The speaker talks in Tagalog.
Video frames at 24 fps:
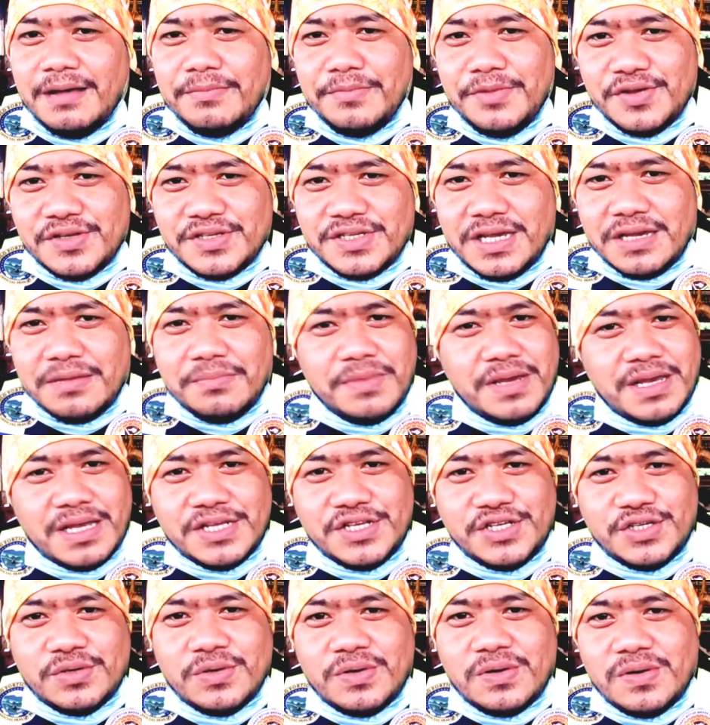Ang music
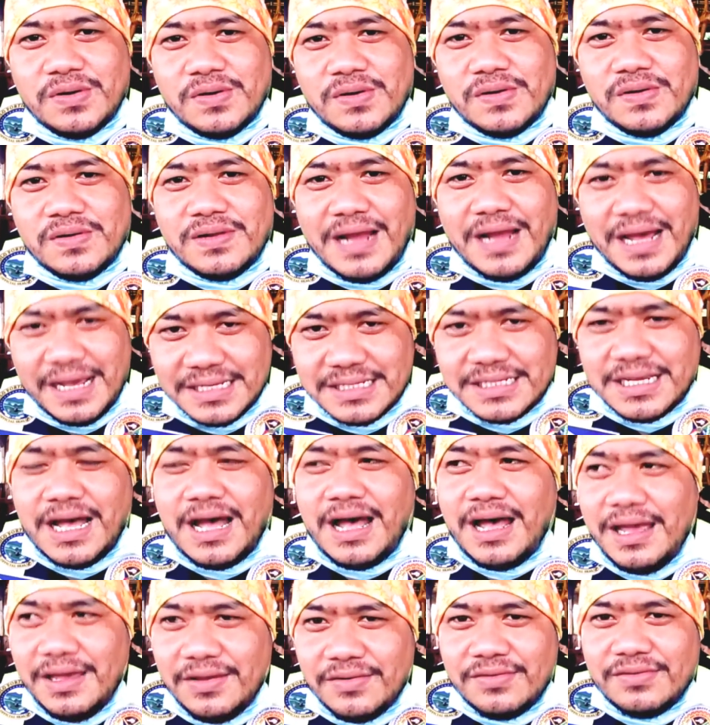medyo nice
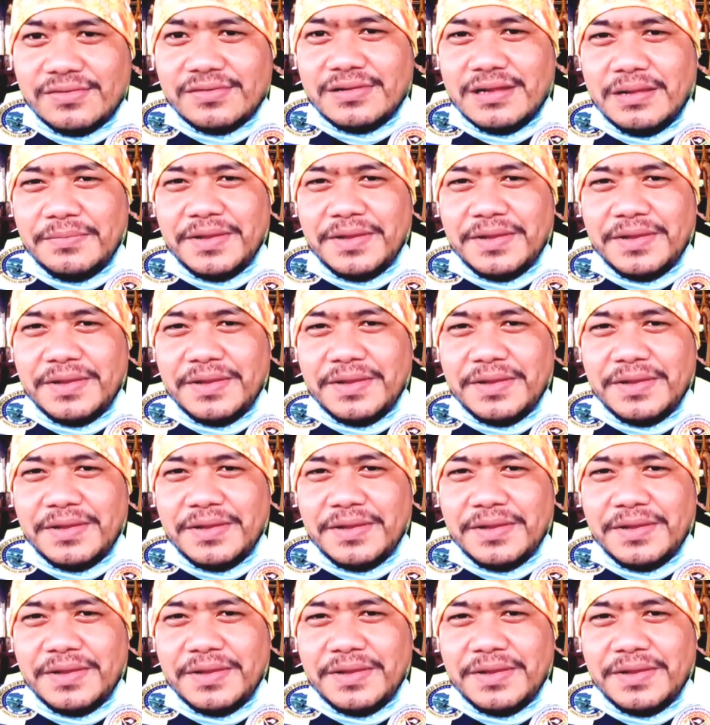kaayo.